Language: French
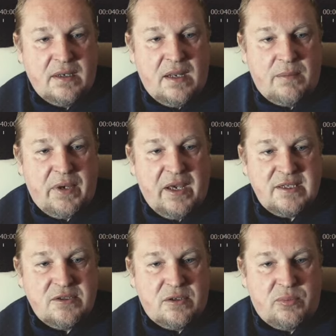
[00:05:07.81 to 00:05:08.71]
Là, par
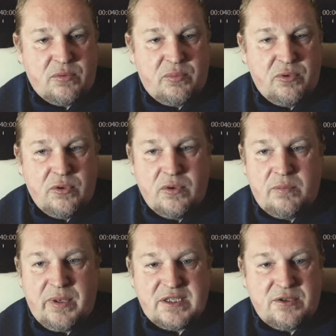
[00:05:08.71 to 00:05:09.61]
exemple, on peut
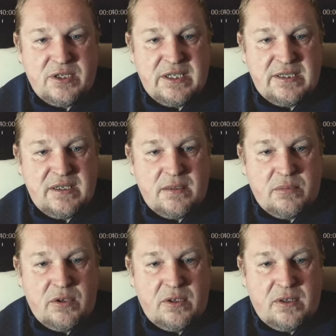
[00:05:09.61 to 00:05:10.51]
personnaliser les
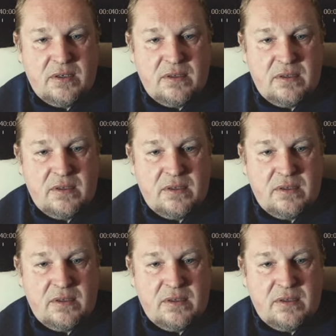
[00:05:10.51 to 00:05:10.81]
bords.